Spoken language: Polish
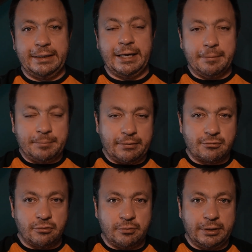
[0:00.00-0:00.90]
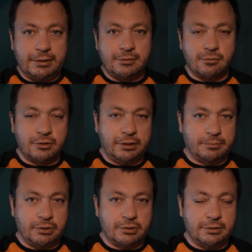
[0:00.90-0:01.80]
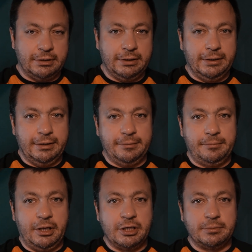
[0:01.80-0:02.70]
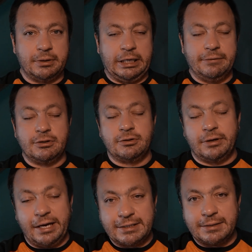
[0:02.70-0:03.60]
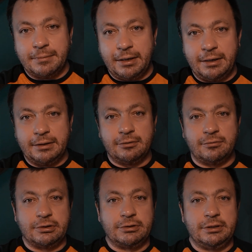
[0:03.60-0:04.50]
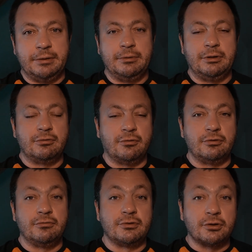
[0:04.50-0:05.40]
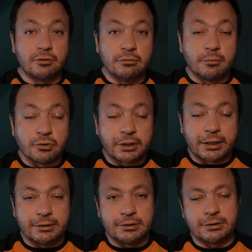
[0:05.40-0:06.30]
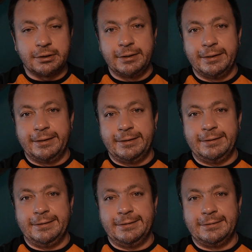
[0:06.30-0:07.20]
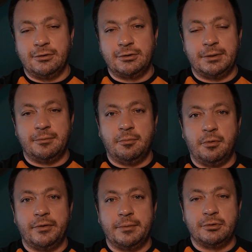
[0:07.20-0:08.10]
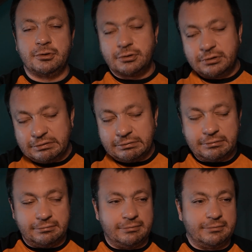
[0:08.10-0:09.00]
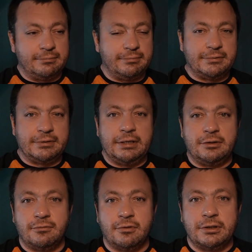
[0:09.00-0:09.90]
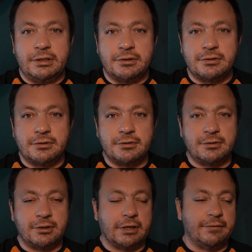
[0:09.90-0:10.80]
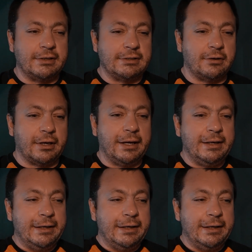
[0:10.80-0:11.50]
Ja pierwszą ligę z różnych przyczyn mieliśmy nagrywać to razem, ale no właśnie nie będę już wchodził w szczegóły, może kiedyś e, coś tam opowiem, chociaż wcale to w ogóle nie jest ciekawa historia.